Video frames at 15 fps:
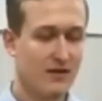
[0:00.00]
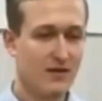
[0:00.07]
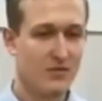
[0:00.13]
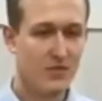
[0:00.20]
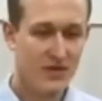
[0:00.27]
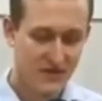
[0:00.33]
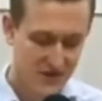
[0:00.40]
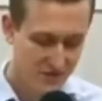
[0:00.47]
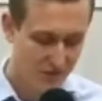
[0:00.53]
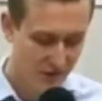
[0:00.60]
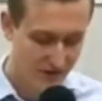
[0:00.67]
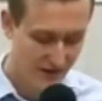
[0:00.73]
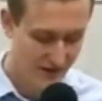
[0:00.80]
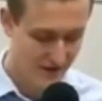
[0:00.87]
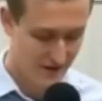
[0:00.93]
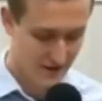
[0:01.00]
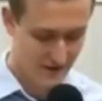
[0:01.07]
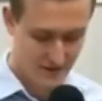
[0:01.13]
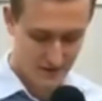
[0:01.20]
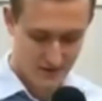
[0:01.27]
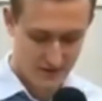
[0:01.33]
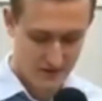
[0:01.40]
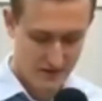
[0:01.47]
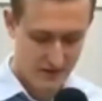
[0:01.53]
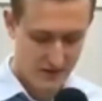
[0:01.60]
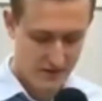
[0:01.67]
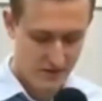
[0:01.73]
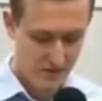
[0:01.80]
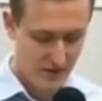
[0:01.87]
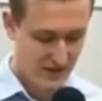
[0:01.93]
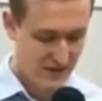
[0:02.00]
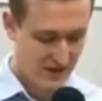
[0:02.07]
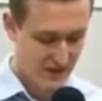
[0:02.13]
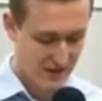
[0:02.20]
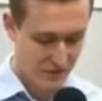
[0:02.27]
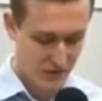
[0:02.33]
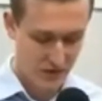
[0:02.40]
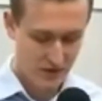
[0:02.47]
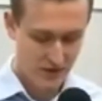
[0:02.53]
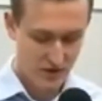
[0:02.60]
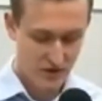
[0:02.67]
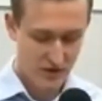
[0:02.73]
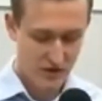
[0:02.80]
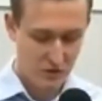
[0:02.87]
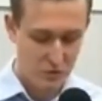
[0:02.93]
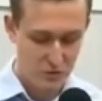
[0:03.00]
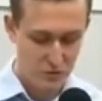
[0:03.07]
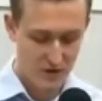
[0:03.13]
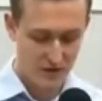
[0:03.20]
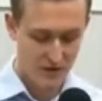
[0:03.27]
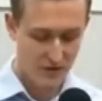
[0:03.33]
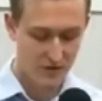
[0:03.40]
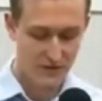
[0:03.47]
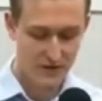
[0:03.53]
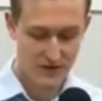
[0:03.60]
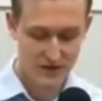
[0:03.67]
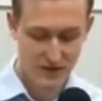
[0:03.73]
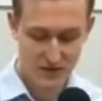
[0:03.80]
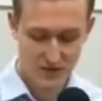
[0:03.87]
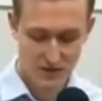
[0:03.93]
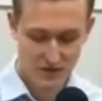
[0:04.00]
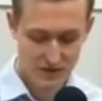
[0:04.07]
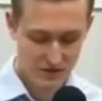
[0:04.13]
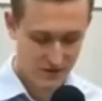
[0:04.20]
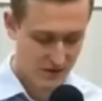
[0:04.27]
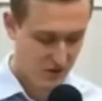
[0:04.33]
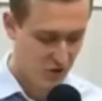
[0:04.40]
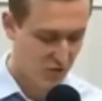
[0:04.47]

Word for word: Pierwsze pytanie będzie nam szczególnie towarzyszyć